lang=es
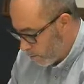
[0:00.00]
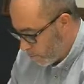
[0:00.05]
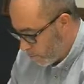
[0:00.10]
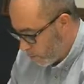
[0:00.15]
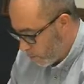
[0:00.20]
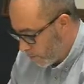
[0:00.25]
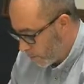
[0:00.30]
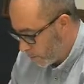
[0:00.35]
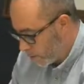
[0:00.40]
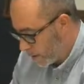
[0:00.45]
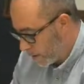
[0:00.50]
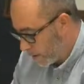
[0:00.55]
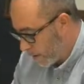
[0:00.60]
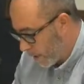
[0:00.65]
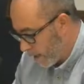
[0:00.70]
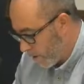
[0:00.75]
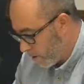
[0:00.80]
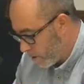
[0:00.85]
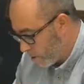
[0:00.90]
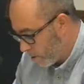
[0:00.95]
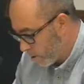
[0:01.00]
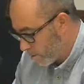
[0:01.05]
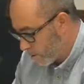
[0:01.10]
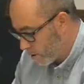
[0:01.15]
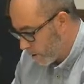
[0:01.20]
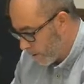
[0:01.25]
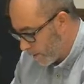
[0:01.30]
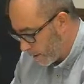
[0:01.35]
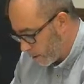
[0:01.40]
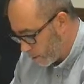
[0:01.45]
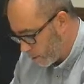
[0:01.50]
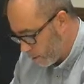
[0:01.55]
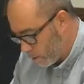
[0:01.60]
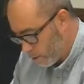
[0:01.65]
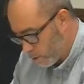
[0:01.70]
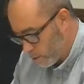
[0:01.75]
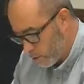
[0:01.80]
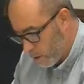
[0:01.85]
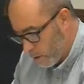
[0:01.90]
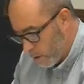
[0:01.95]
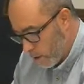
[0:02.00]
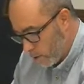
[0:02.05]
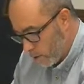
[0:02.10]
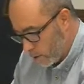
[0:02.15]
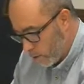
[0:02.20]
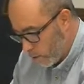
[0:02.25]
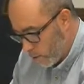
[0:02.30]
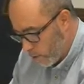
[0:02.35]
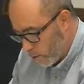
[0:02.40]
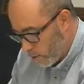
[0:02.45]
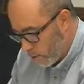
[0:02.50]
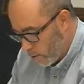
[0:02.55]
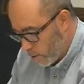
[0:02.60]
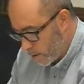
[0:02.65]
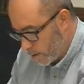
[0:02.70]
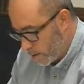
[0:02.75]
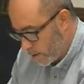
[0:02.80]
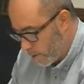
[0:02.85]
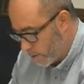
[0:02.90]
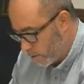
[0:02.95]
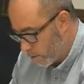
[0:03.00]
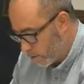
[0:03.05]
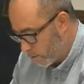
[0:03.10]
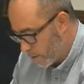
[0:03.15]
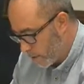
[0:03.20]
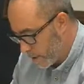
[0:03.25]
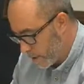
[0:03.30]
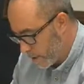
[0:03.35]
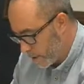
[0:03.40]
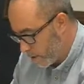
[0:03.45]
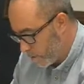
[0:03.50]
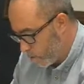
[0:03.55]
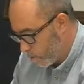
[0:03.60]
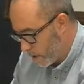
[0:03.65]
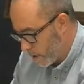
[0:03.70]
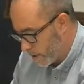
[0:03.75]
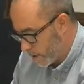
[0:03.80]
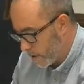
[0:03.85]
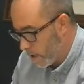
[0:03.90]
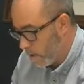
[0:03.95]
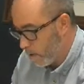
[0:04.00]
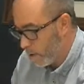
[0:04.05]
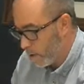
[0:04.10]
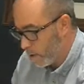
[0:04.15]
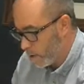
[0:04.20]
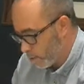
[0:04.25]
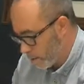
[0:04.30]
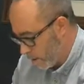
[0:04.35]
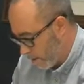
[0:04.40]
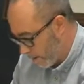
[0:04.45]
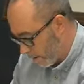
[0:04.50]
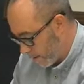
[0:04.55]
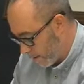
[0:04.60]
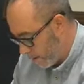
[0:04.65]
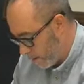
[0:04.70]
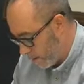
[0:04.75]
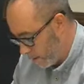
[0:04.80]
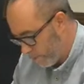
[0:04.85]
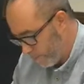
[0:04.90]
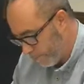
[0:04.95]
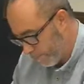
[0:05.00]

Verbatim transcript: pozos de tirador y observatorios, todo ello hasta hace unos meses en buen estado de conservación.